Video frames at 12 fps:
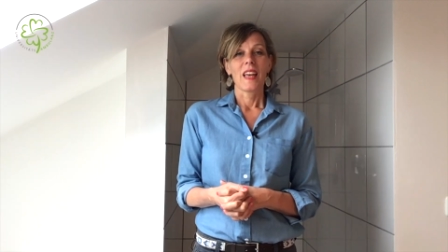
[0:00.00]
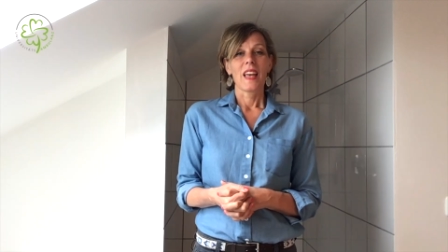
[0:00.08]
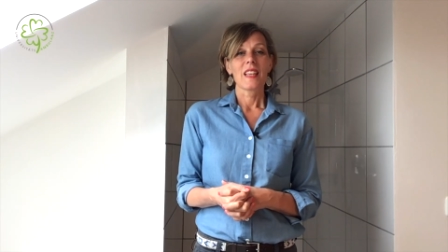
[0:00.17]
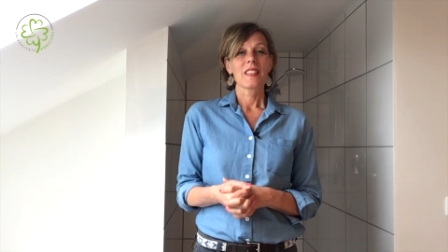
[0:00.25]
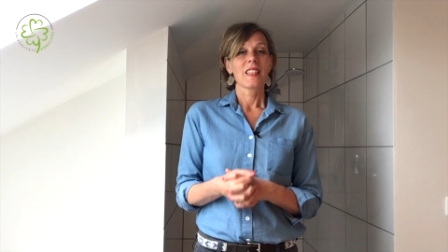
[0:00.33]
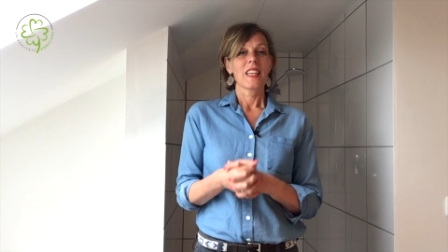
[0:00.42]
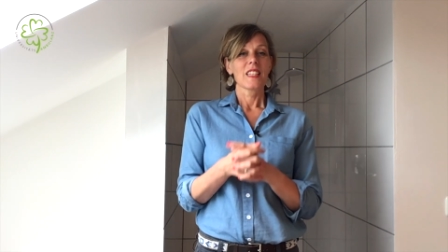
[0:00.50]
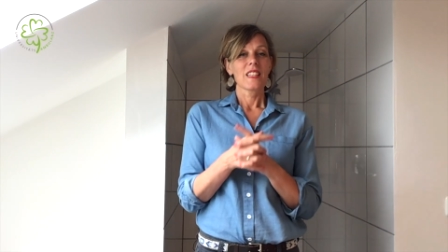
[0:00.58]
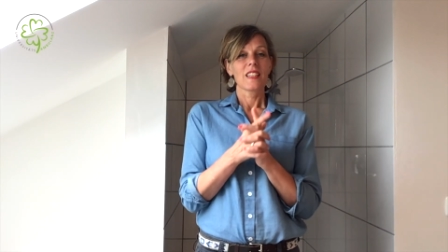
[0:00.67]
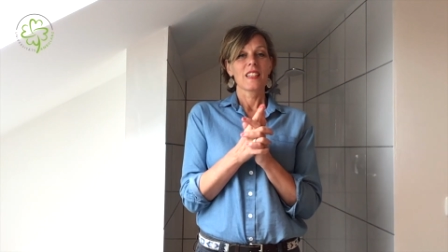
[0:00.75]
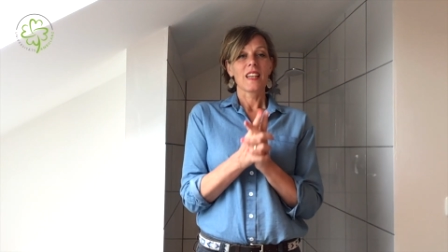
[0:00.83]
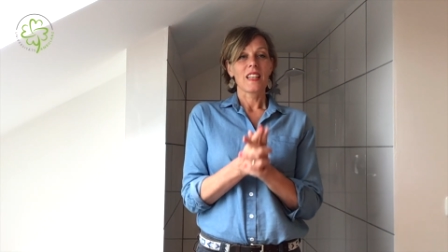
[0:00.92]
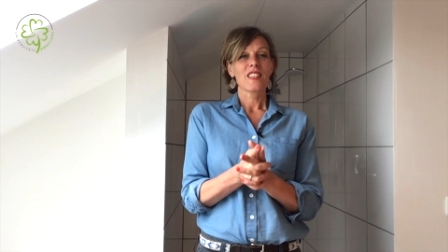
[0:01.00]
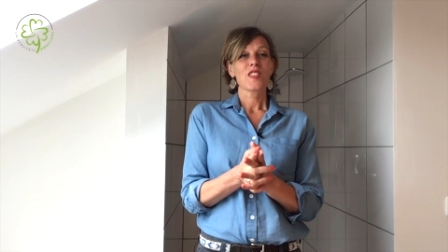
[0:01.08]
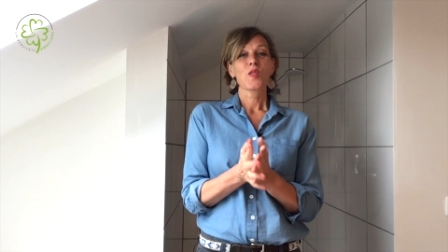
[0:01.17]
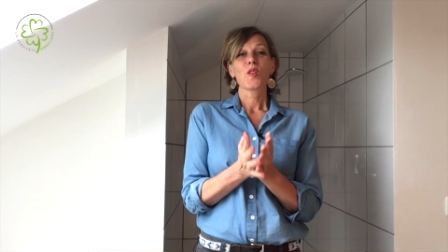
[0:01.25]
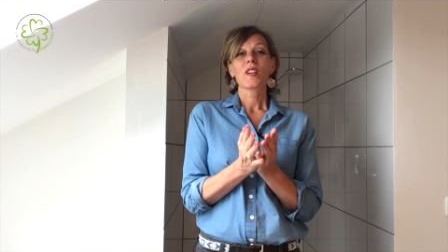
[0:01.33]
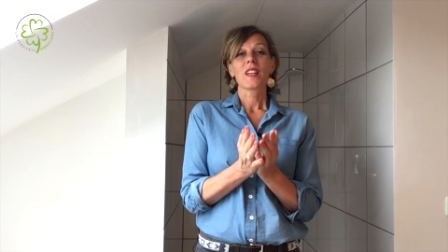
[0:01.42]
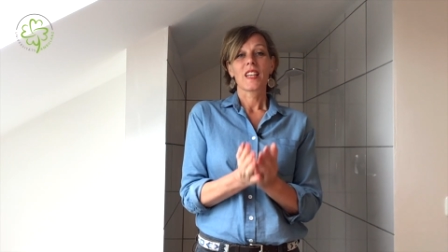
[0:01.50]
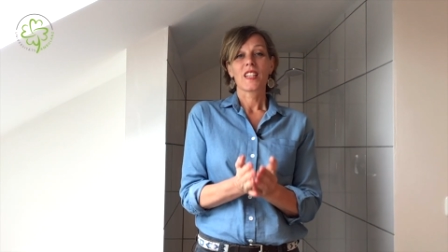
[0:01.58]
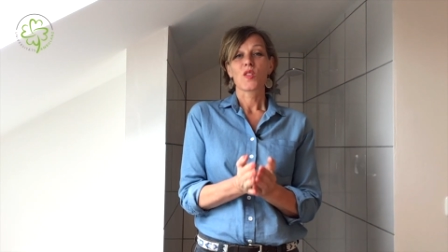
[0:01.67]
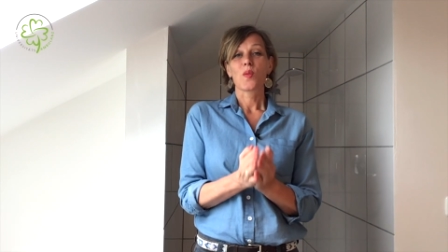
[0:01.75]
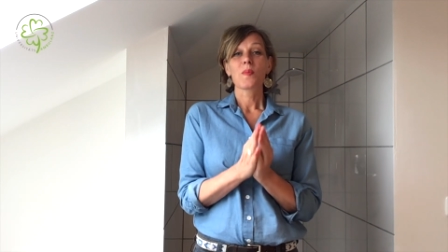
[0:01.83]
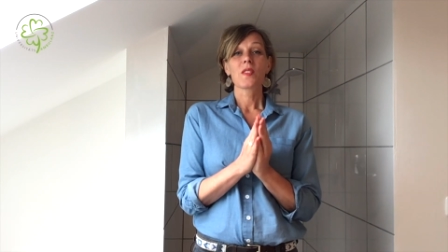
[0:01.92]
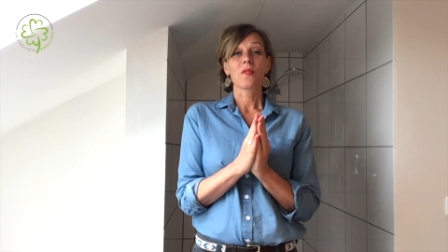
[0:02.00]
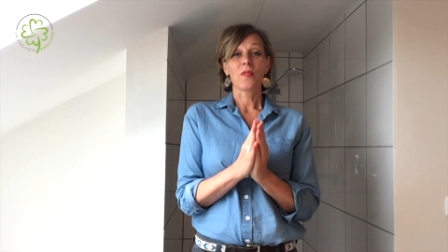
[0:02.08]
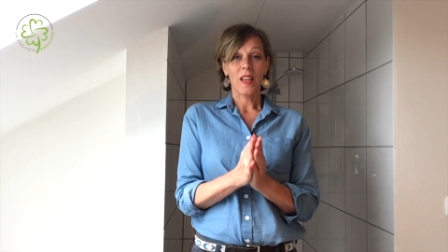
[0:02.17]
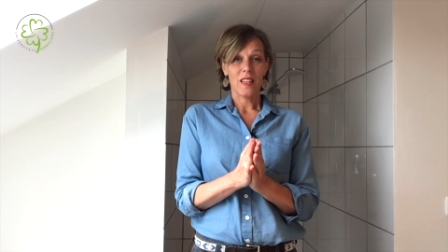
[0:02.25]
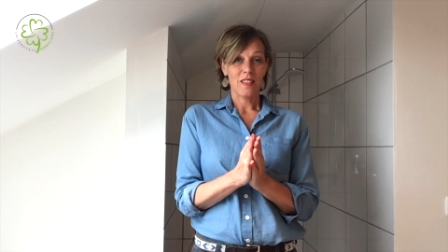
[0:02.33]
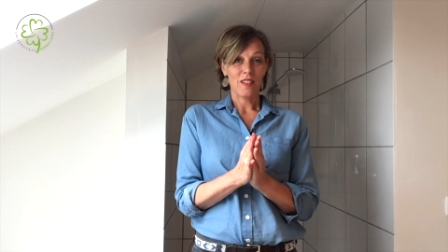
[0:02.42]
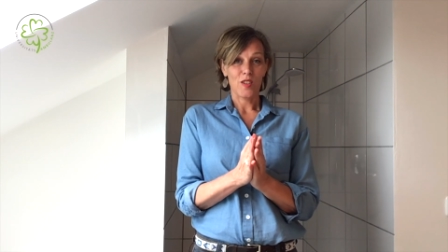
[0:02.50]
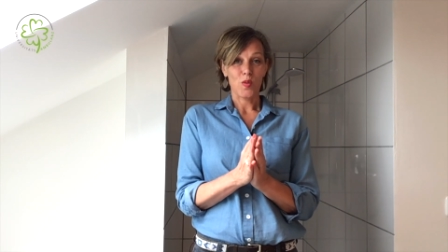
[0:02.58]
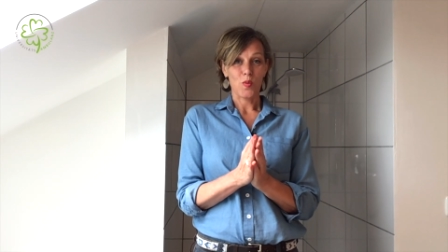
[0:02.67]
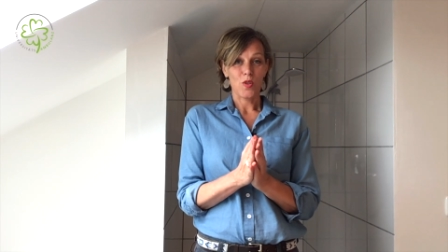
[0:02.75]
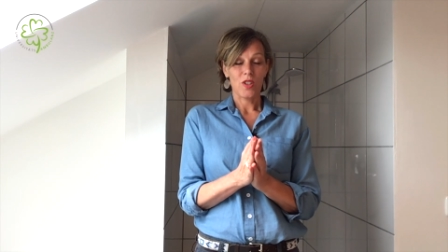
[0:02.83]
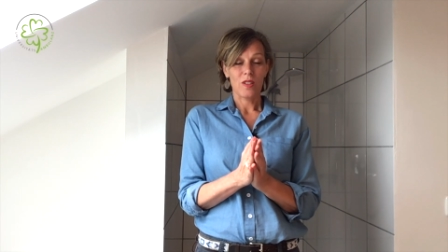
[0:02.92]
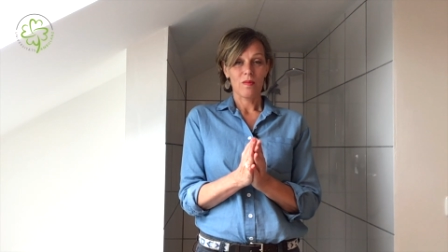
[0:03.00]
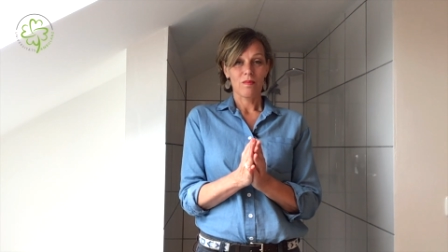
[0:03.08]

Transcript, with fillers: Es geht ganz konkret ums Wechselduschen.